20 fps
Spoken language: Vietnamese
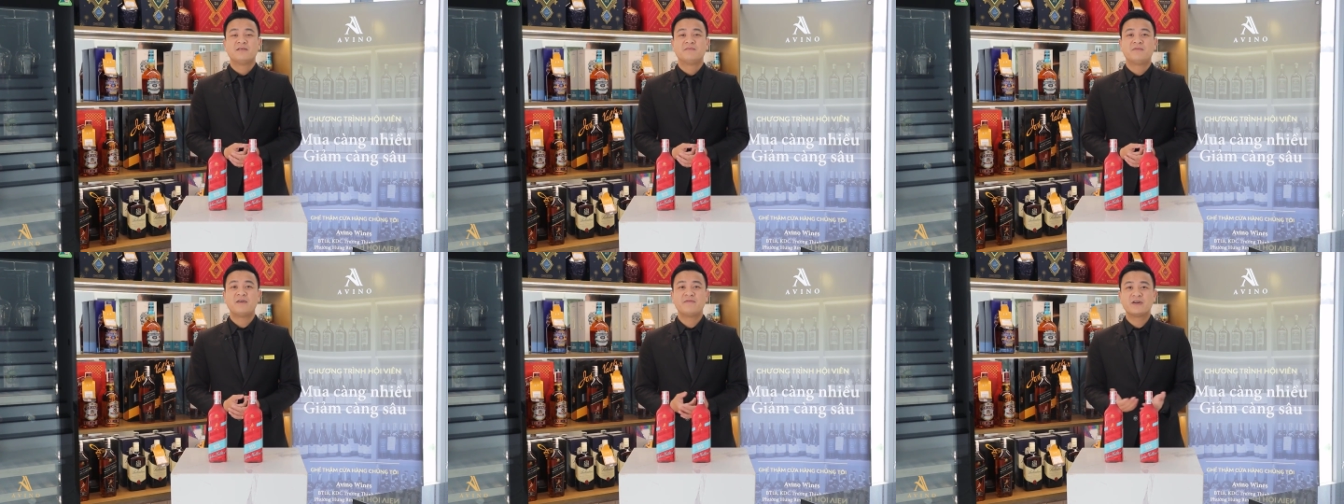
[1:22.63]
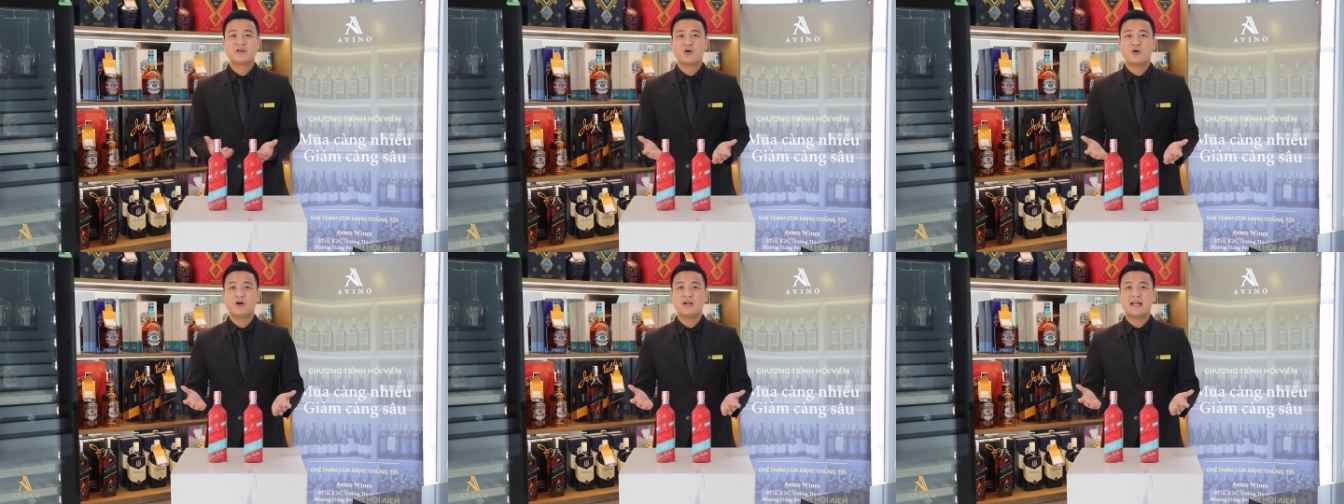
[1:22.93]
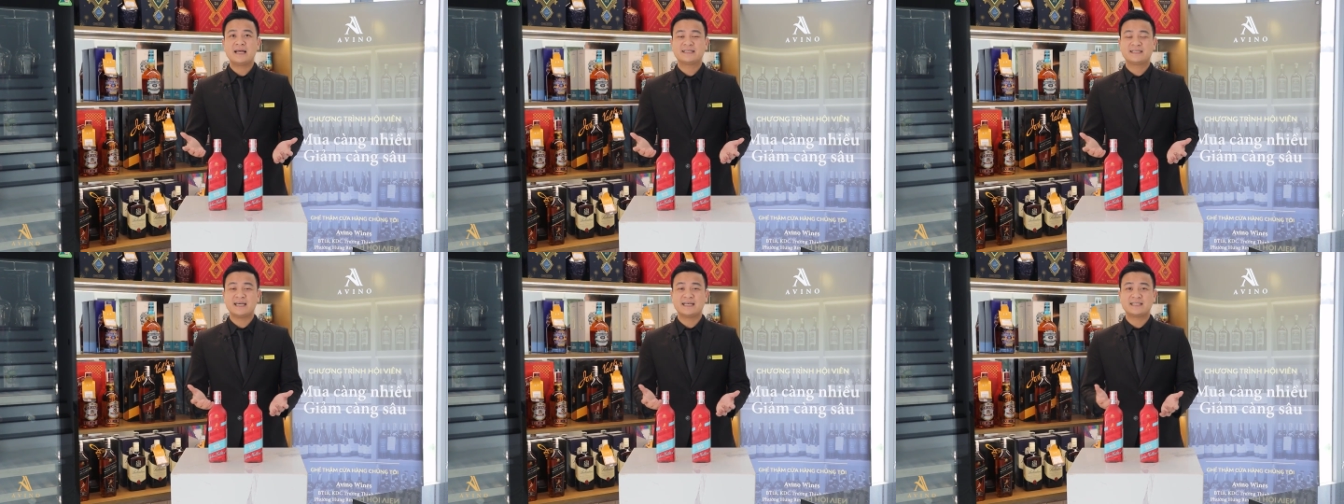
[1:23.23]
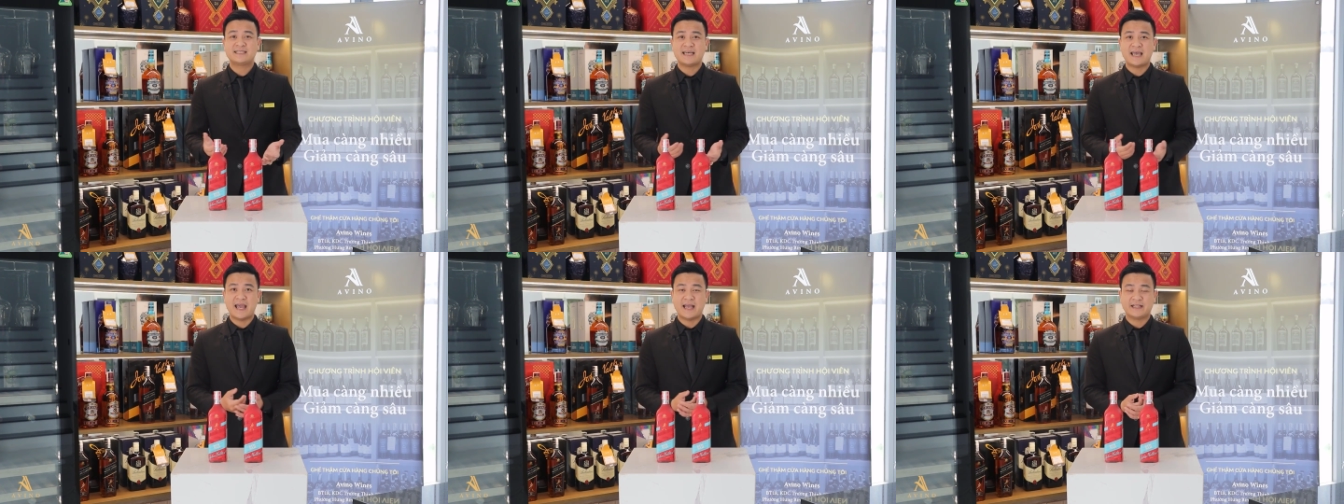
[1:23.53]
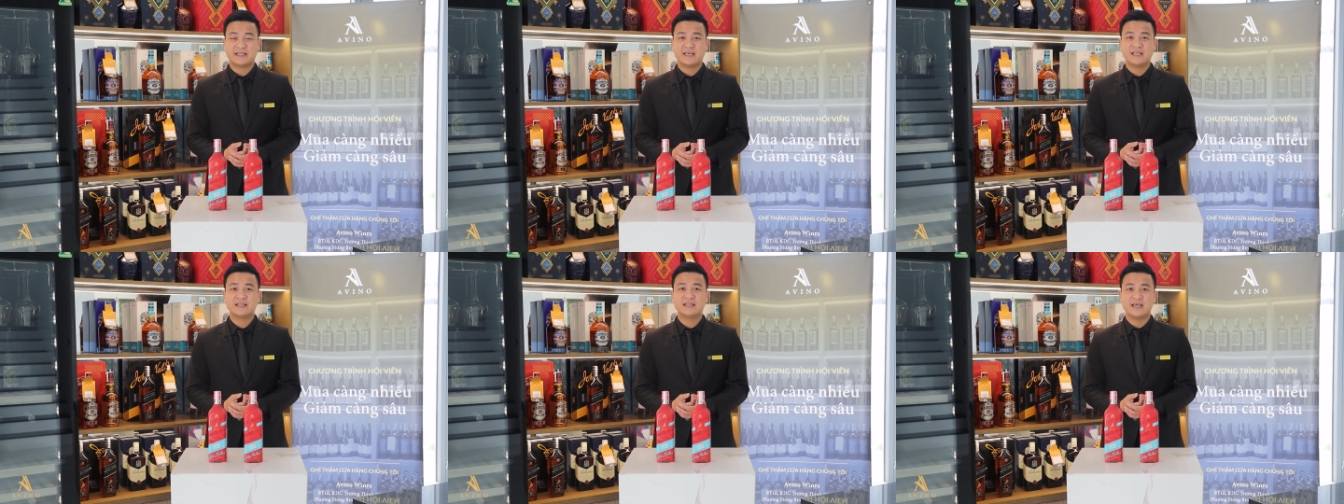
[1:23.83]
Và vừa rồi là chia sẻ
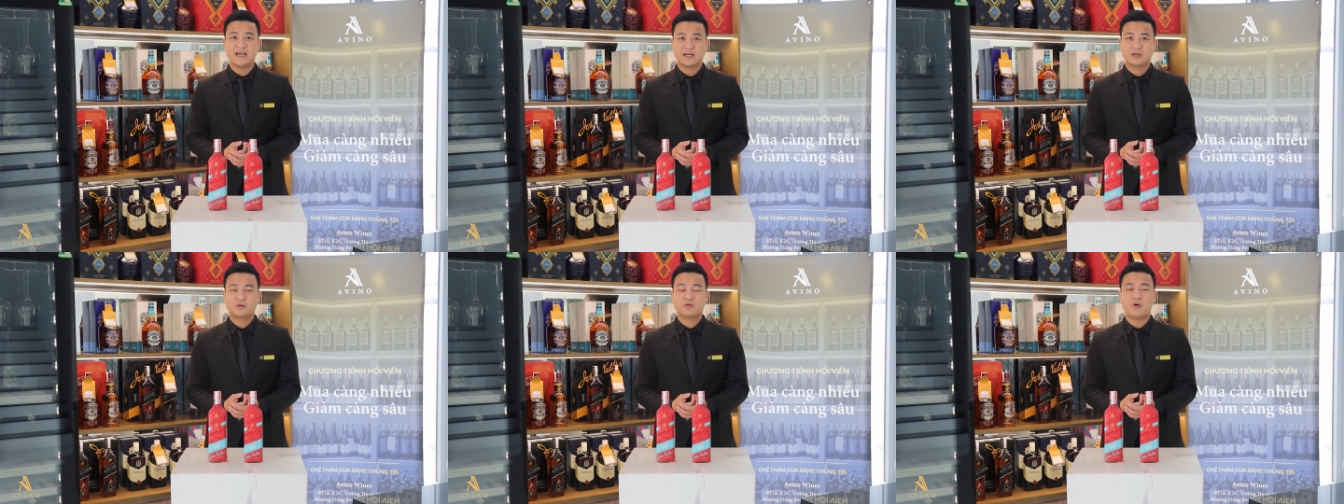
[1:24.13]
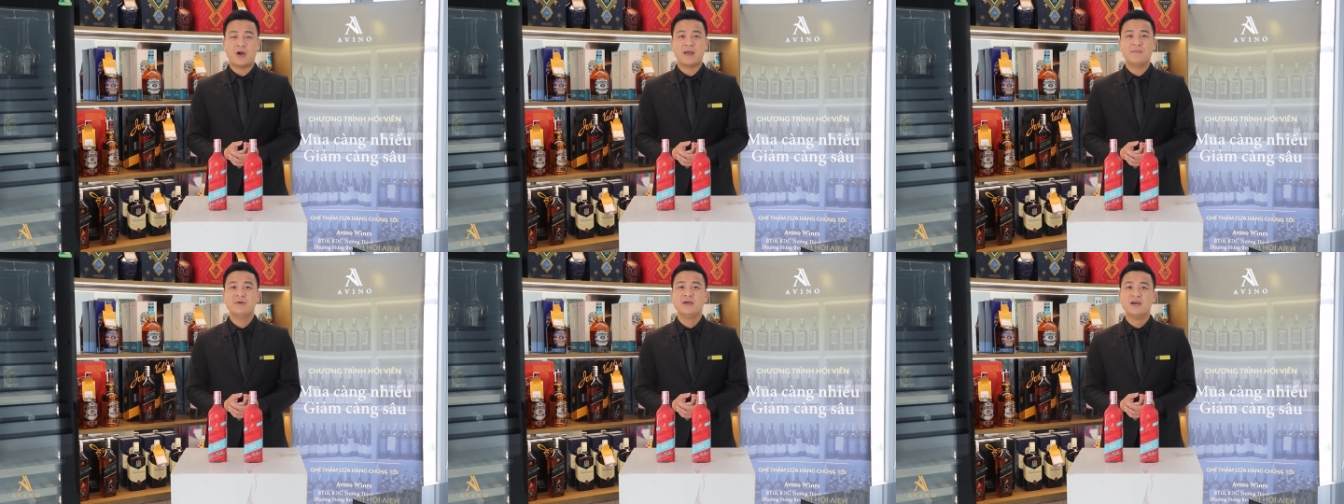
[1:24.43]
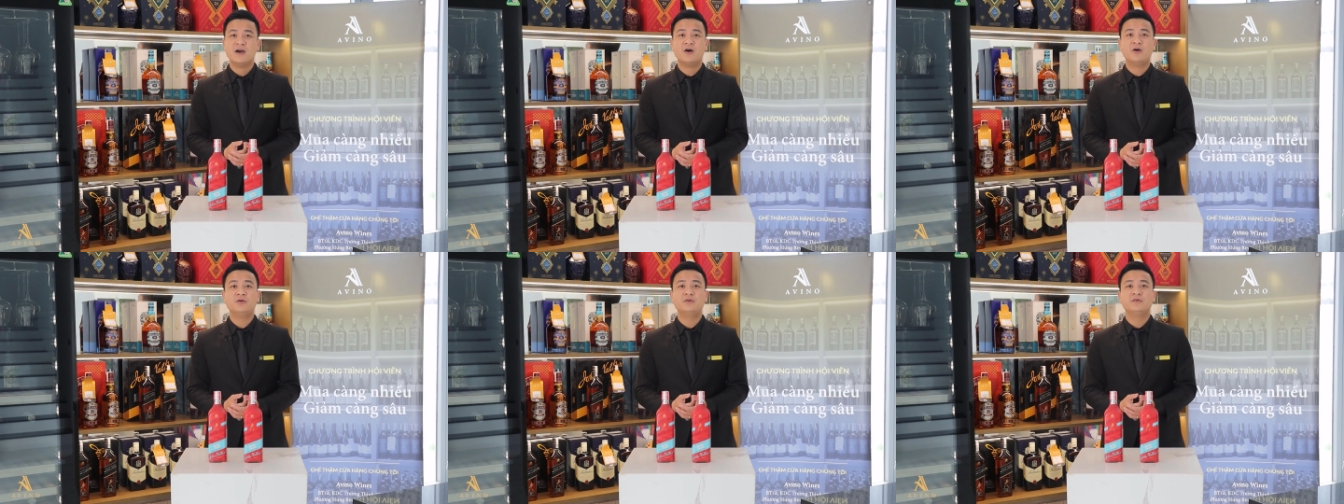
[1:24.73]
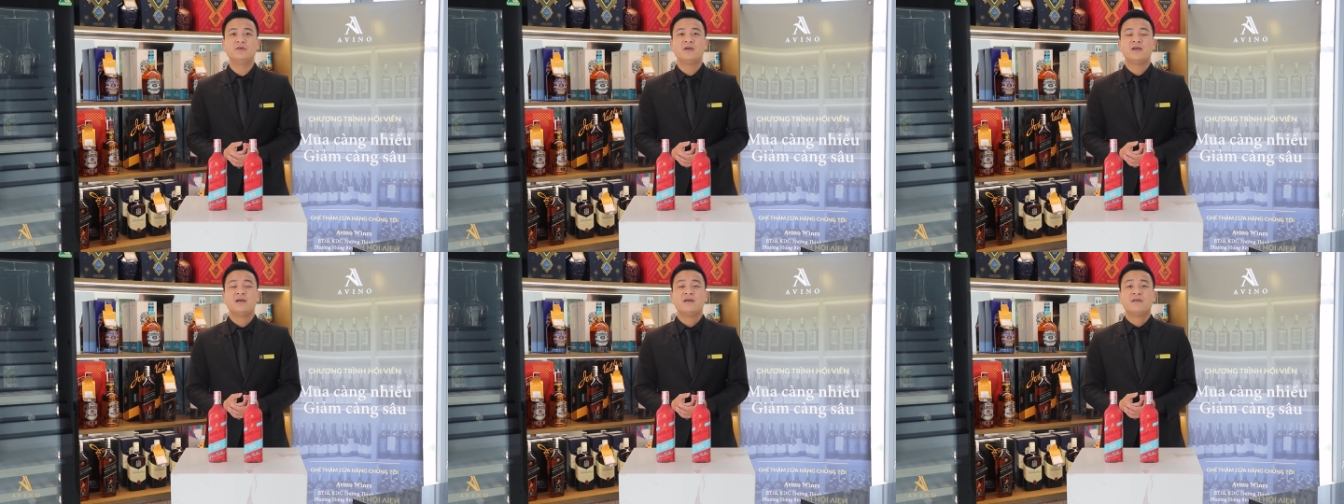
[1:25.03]
chi tiết của em Hiếu